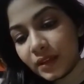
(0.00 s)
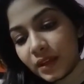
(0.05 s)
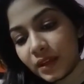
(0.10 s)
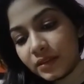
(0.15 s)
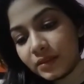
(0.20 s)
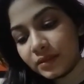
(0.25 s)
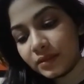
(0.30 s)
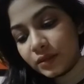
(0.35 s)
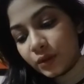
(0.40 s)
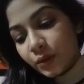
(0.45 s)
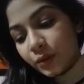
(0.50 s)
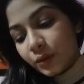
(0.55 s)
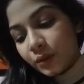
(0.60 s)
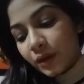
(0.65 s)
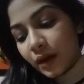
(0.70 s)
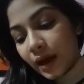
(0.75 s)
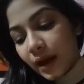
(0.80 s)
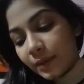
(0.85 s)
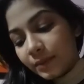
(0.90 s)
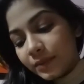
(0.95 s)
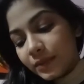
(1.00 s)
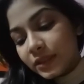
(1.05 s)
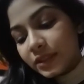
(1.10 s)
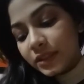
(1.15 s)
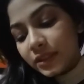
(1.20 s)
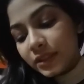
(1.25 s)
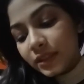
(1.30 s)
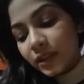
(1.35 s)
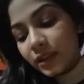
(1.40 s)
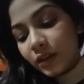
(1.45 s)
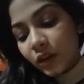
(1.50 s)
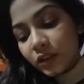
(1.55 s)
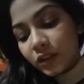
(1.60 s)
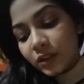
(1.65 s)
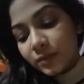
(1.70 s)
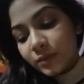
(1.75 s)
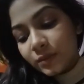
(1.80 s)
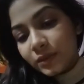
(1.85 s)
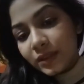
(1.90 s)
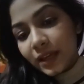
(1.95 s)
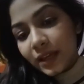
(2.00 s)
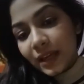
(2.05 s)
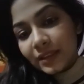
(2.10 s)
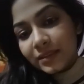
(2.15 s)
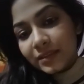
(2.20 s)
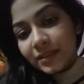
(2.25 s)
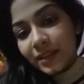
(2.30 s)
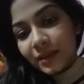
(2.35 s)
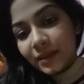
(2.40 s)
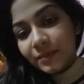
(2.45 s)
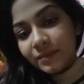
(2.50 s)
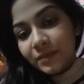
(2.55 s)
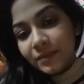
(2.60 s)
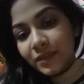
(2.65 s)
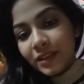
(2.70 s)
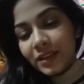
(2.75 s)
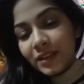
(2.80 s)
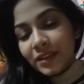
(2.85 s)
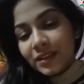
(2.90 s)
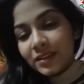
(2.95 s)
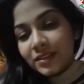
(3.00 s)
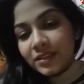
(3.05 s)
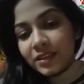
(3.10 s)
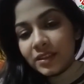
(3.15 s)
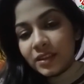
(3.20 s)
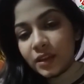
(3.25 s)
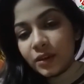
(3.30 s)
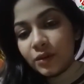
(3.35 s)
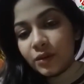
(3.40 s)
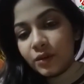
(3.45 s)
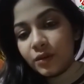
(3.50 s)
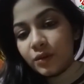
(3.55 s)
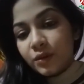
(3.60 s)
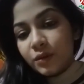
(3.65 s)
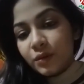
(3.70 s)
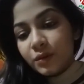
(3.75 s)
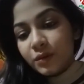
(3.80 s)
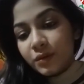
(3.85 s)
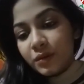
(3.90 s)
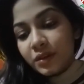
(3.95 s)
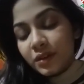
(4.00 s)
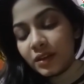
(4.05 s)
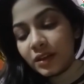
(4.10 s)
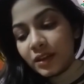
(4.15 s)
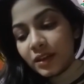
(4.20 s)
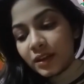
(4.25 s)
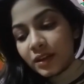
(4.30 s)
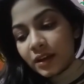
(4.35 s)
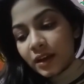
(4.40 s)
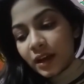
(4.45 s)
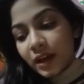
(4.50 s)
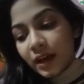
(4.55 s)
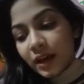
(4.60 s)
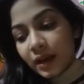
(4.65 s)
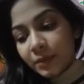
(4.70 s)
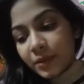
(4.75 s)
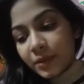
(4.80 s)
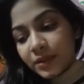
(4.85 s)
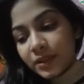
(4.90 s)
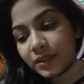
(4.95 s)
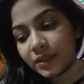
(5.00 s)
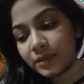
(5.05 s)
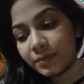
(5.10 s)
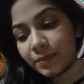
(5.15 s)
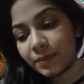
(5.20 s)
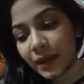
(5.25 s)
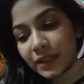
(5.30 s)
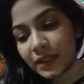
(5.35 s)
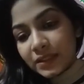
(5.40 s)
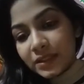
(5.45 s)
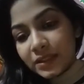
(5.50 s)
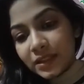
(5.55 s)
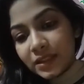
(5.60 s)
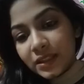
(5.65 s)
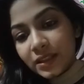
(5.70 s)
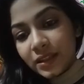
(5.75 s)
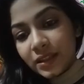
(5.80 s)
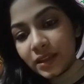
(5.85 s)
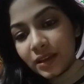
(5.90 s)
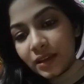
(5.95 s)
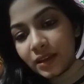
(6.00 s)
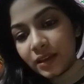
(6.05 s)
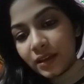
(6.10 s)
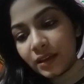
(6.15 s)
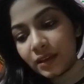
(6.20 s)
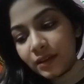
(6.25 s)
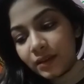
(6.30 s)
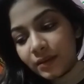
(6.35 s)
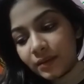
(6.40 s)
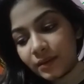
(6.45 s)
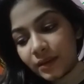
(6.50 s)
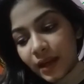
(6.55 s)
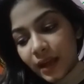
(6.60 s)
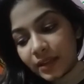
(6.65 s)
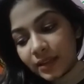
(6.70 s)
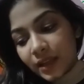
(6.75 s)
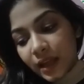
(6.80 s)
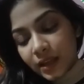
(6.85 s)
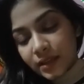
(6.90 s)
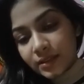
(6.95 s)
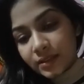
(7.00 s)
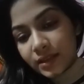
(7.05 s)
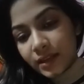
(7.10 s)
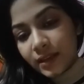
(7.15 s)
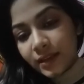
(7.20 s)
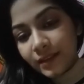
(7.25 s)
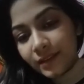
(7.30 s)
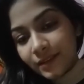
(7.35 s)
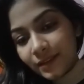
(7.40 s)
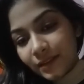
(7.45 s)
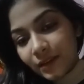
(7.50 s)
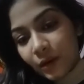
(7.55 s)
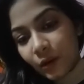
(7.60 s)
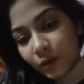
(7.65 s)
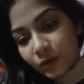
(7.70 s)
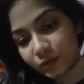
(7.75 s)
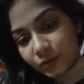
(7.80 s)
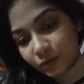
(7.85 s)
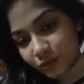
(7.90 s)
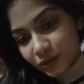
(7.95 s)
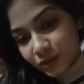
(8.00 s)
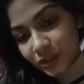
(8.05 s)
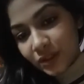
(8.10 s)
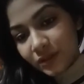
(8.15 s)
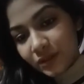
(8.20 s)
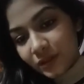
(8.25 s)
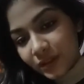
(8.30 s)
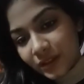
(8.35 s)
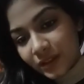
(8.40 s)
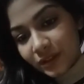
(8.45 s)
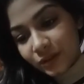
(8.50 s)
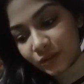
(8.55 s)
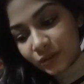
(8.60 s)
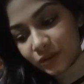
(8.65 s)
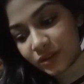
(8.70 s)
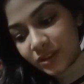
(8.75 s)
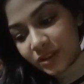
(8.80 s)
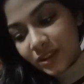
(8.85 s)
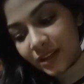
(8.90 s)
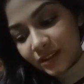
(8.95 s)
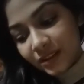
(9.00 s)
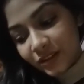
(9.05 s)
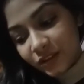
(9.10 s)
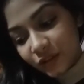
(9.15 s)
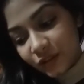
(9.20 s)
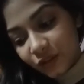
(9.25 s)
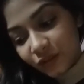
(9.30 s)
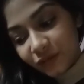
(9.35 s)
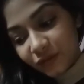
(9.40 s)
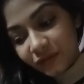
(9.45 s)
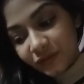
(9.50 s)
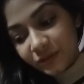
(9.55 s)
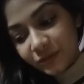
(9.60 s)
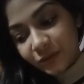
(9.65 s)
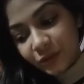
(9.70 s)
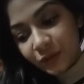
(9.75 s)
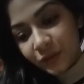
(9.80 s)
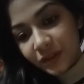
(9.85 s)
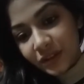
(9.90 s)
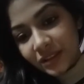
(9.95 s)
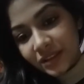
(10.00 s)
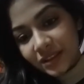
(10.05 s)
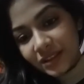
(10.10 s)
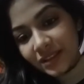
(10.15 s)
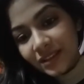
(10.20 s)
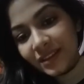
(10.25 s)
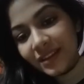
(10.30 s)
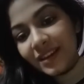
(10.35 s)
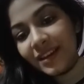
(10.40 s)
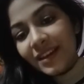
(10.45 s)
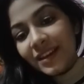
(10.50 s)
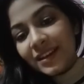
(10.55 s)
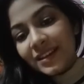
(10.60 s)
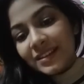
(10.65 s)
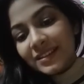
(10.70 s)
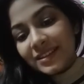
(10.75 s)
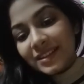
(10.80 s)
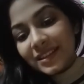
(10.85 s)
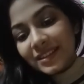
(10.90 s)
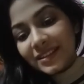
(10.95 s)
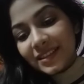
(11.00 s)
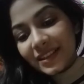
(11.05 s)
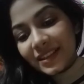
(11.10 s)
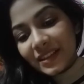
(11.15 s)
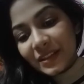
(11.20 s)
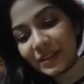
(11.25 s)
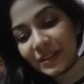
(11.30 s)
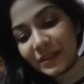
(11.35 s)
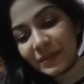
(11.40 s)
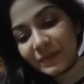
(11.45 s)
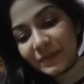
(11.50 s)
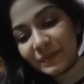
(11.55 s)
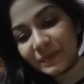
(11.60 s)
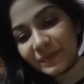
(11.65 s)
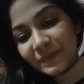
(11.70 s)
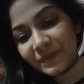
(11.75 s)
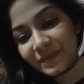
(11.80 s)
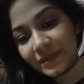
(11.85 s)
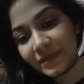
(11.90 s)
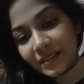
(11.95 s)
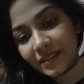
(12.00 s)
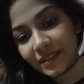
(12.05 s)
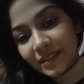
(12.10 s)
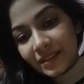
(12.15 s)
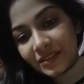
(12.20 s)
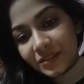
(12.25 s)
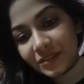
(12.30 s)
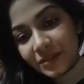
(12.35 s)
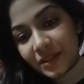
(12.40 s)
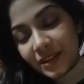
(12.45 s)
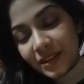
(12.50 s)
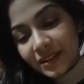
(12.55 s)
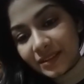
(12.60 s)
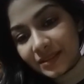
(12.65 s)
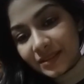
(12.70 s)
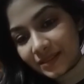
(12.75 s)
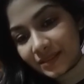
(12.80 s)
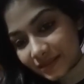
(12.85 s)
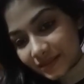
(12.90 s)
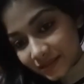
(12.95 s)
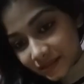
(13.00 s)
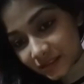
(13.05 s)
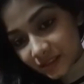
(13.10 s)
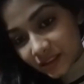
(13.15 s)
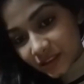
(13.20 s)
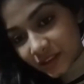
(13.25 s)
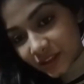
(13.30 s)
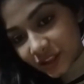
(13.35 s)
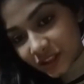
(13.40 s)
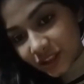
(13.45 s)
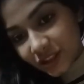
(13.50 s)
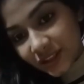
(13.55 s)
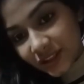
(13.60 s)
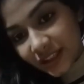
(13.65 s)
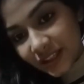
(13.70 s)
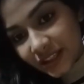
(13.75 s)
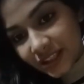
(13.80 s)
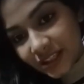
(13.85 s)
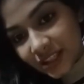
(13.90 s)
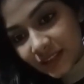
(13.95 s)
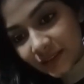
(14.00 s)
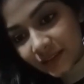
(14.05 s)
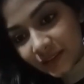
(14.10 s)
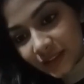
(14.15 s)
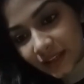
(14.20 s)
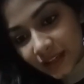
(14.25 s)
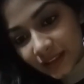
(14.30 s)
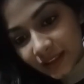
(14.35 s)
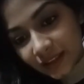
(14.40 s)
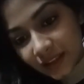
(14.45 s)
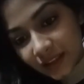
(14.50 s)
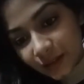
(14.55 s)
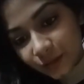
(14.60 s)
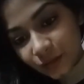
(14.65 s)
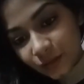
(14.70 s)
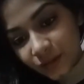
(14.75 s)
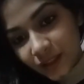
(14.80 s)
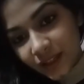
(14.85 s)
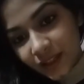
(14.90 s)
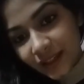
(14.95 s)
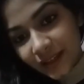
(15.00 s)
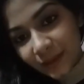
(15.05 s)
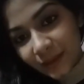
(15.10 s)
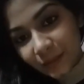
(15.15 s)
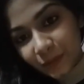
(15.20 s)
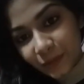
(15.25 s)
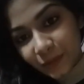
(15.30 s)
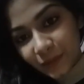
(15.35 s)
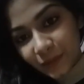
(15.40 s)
সো um, আমি যেটা নিয়ে কথা বলতে আসলাম সেটা হলো আমাদের পাঁচ তারিখে রাত আটটায় অতসী রিলিজ হচ্ছে একটা শর্ট ফিল্ম করেছি যেটা ডিরেক্ট ডিরেকশন দিয়েছে রিয়াদ তালুকদার এবং